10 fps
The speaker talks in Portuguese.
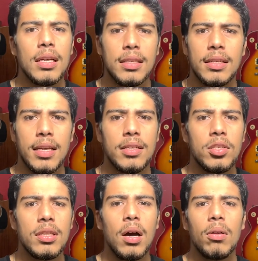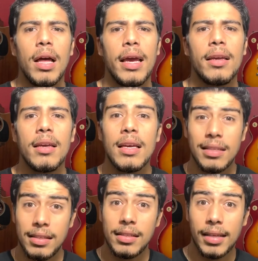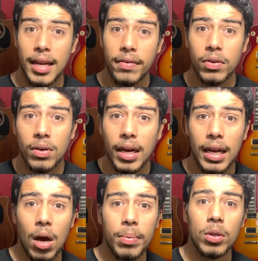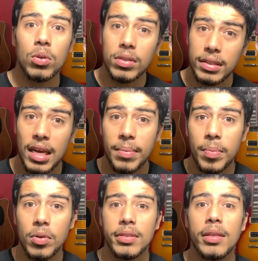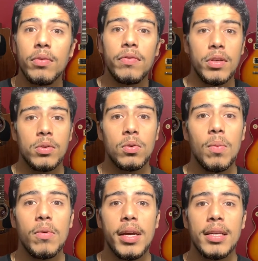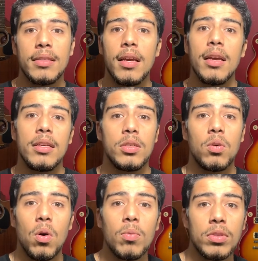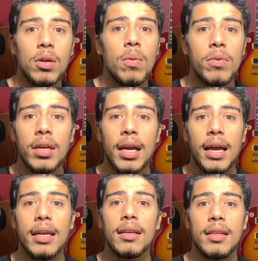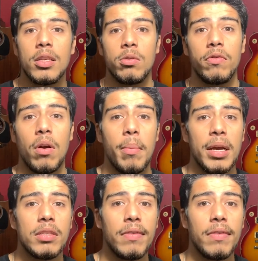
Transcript: Esqueça de dar o like, se inscreva no canal, porque eu estou sempre postando vídeos como esse, de como se comunicar em inglês de uma forma mais